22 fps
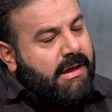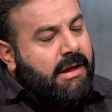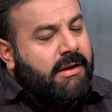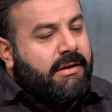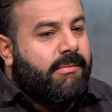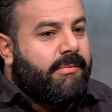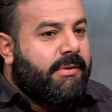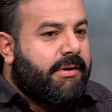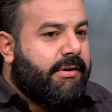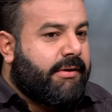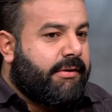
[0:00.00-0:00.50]

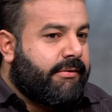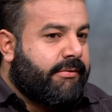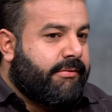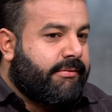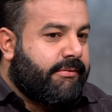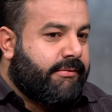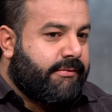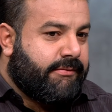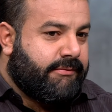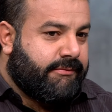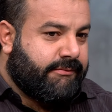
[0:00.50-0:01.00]
انا ما رحت
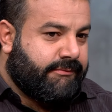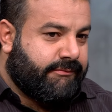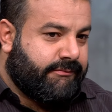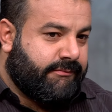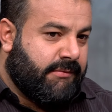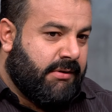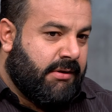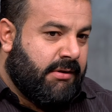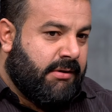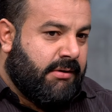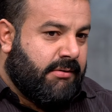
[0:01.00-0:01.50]

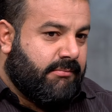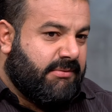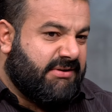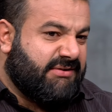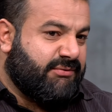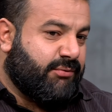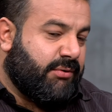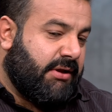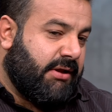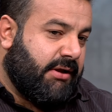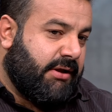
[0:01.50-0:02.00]

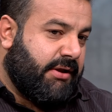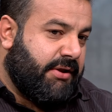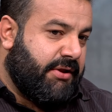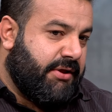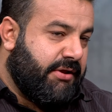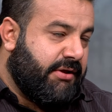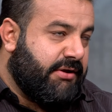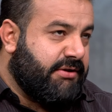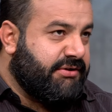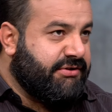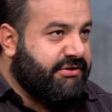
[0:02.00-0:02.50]
بس ولكن
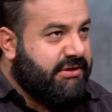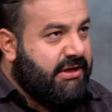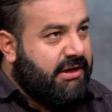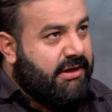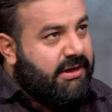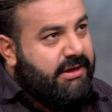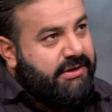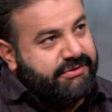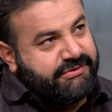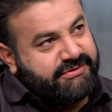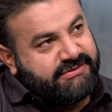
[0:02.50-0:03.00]
هي اجت
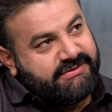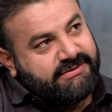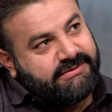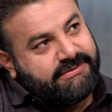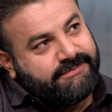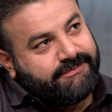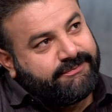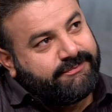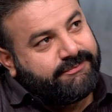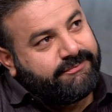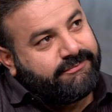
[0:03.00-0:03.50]
على عرسي
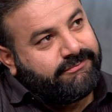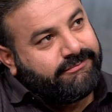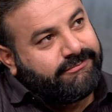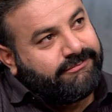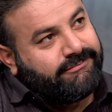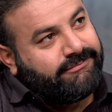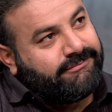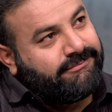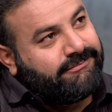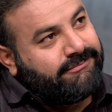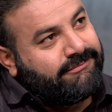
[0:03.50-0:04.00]

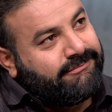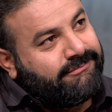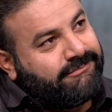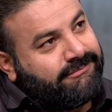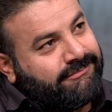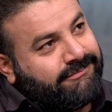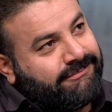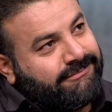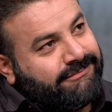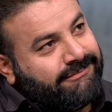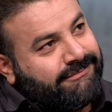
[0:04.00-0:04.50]

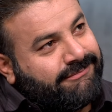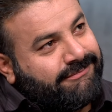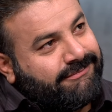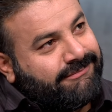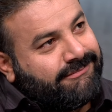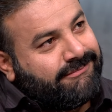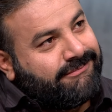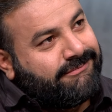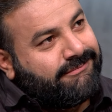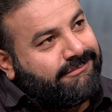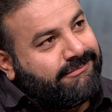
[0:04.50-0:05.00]
بنت
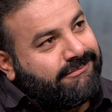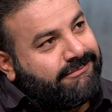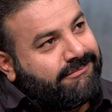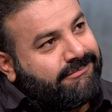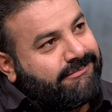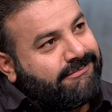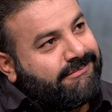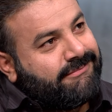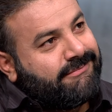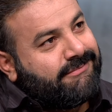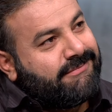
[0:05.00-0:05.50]
عمتك اجت
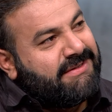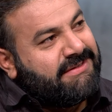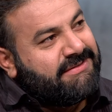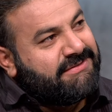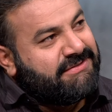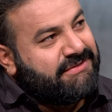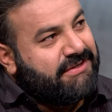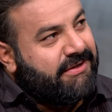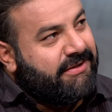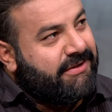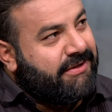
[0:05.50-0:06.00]
على عرسك؟
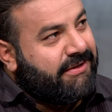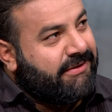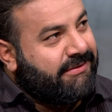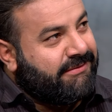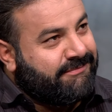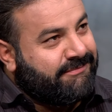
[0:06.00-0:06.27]
صحيح